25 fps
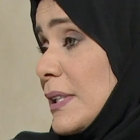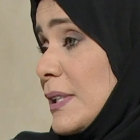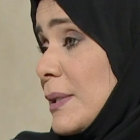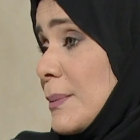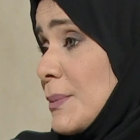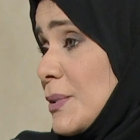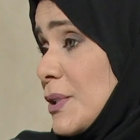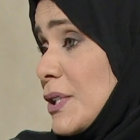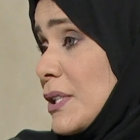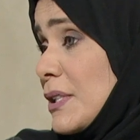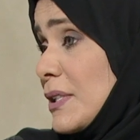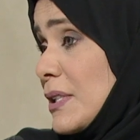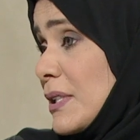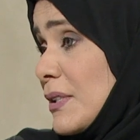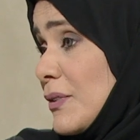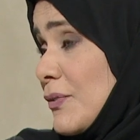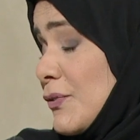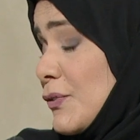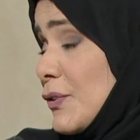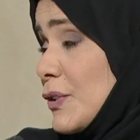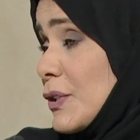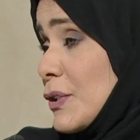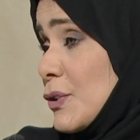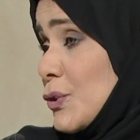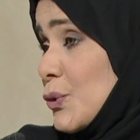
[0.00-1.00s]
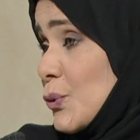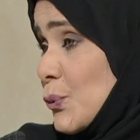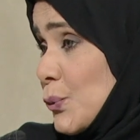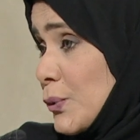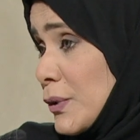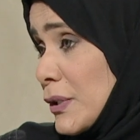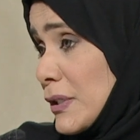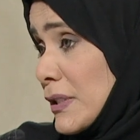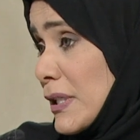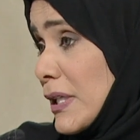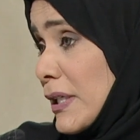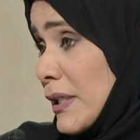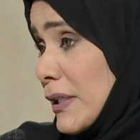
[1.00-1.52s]
اهتم جدا في
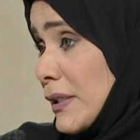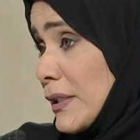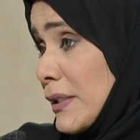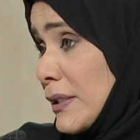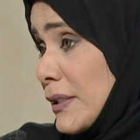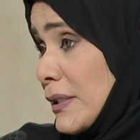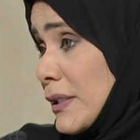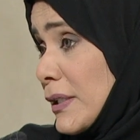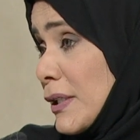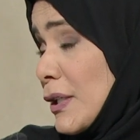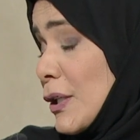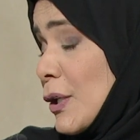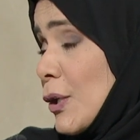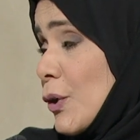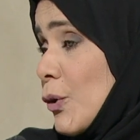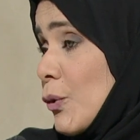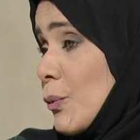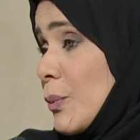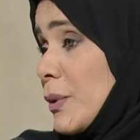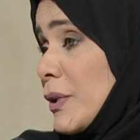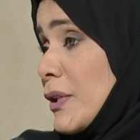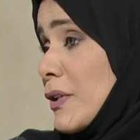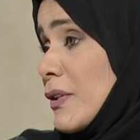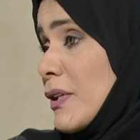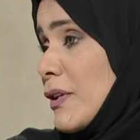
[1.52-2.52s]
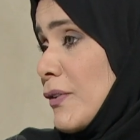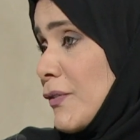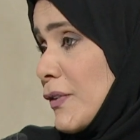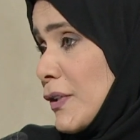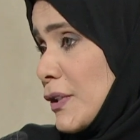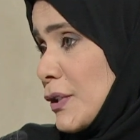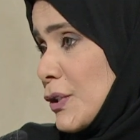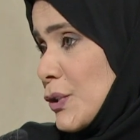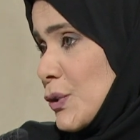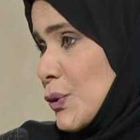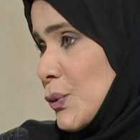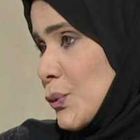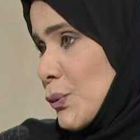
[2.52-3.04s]
الشؤون الداخلية وبالإضافة
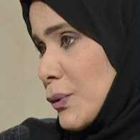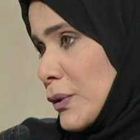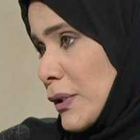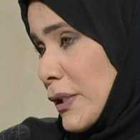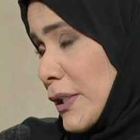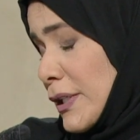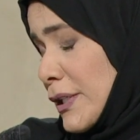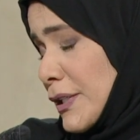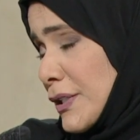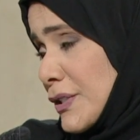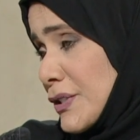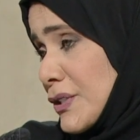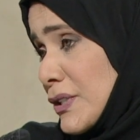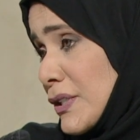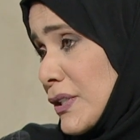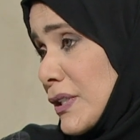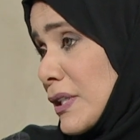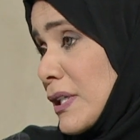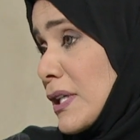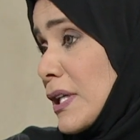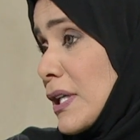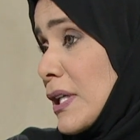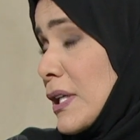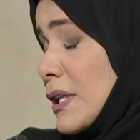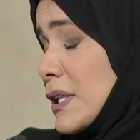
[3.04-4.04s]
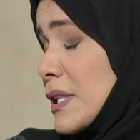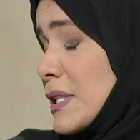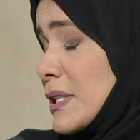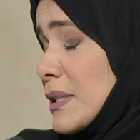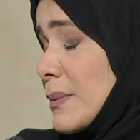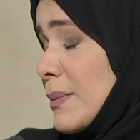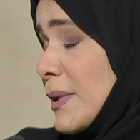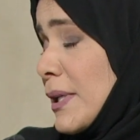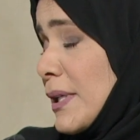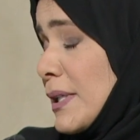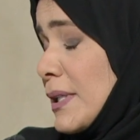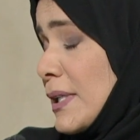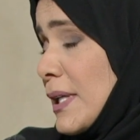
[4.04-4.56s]
إلى الشؤون الخارجية
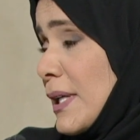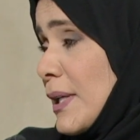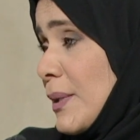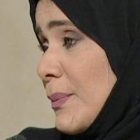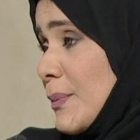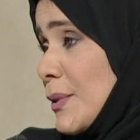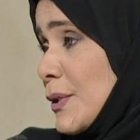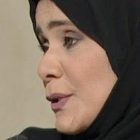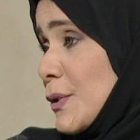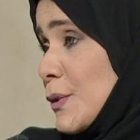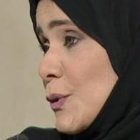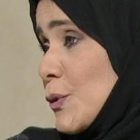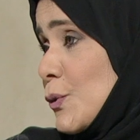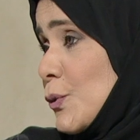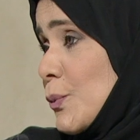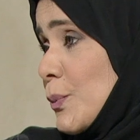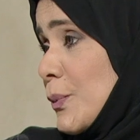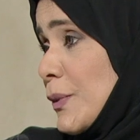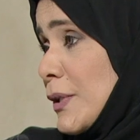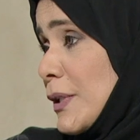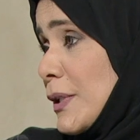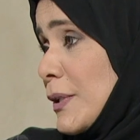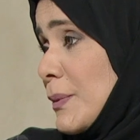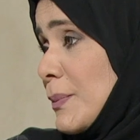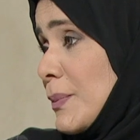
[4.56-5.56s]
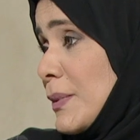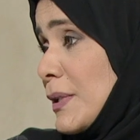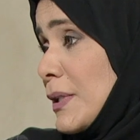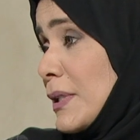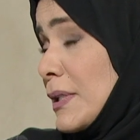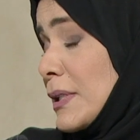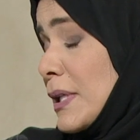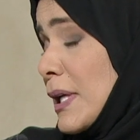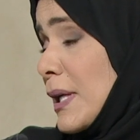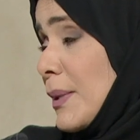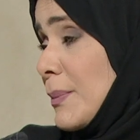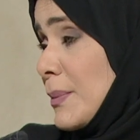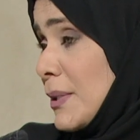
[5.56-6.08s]
صباح الأحمد سمي
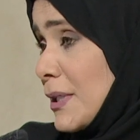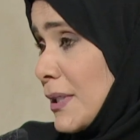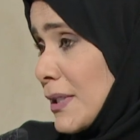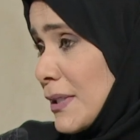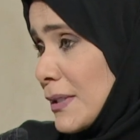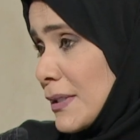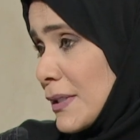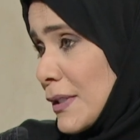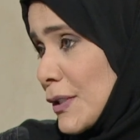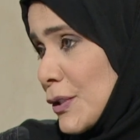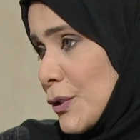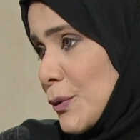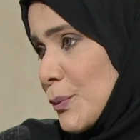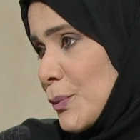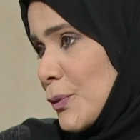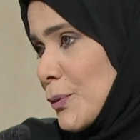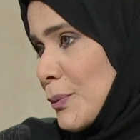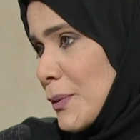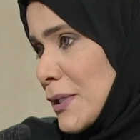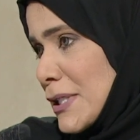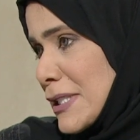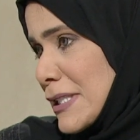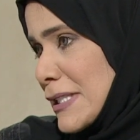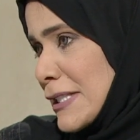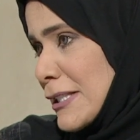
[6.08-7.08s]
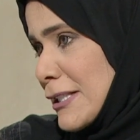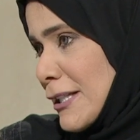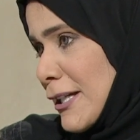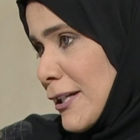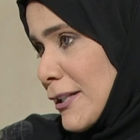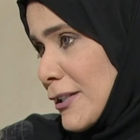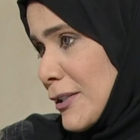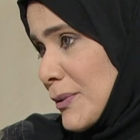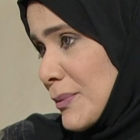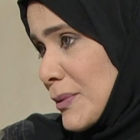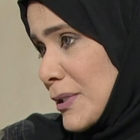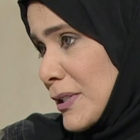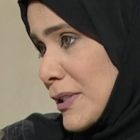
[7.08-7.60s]
بعميد الدبلوماسية
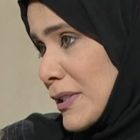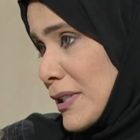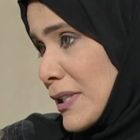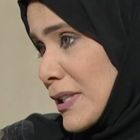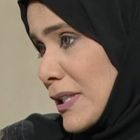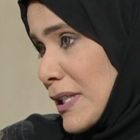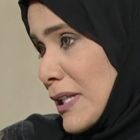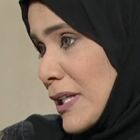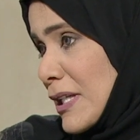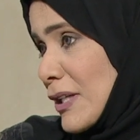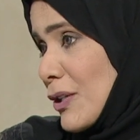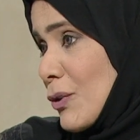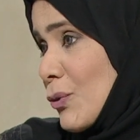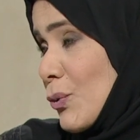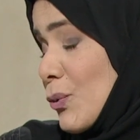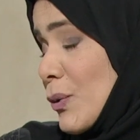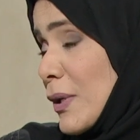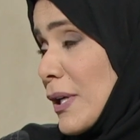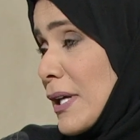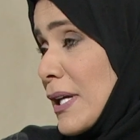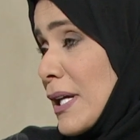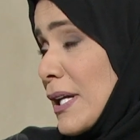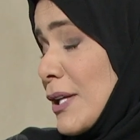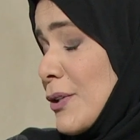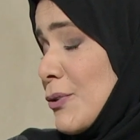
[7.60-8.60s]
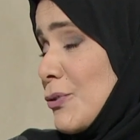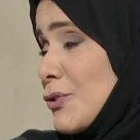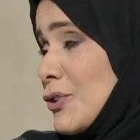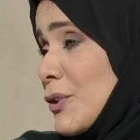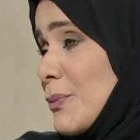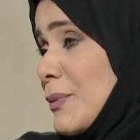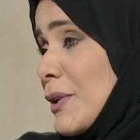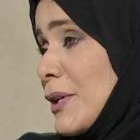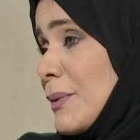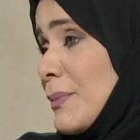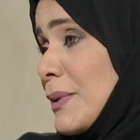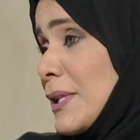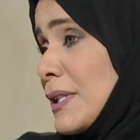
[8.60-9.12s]
العالمية وحيث
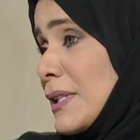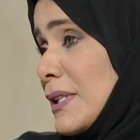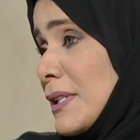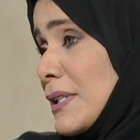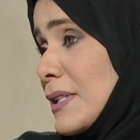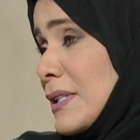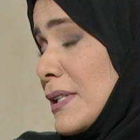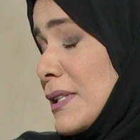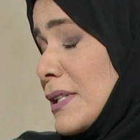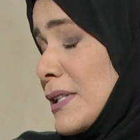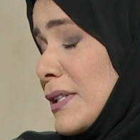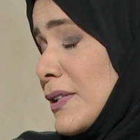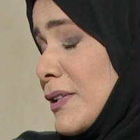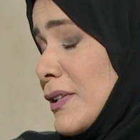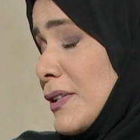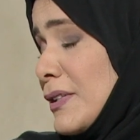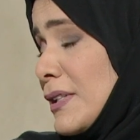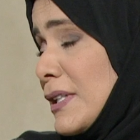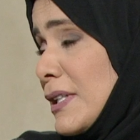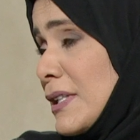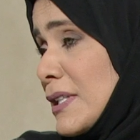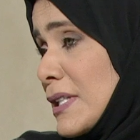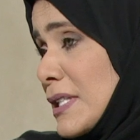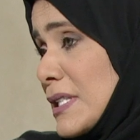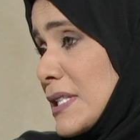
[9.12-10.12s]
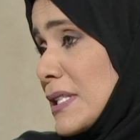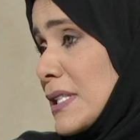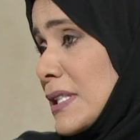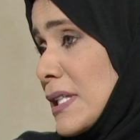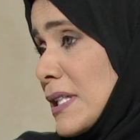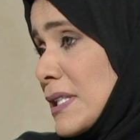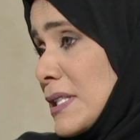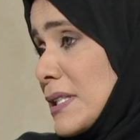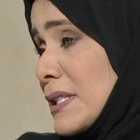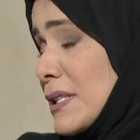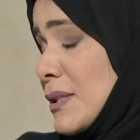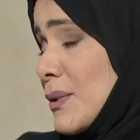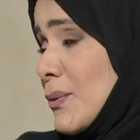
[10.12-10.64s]
جمع بين الاثنين
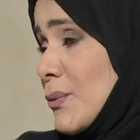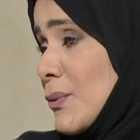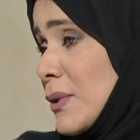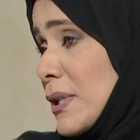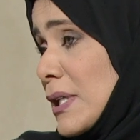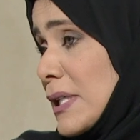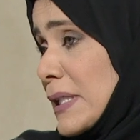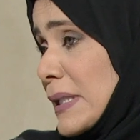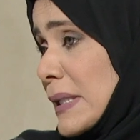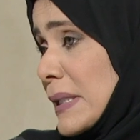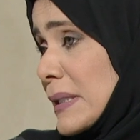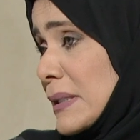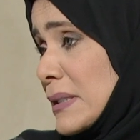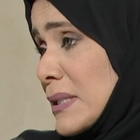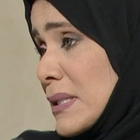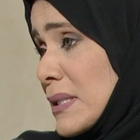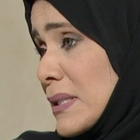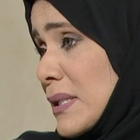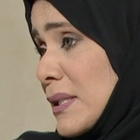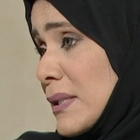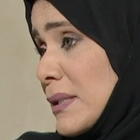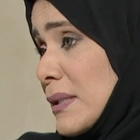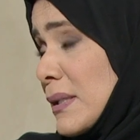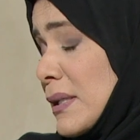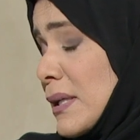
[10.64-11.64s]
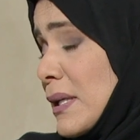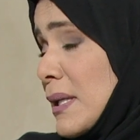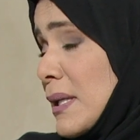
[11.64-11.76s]
السياسة والاقتصاد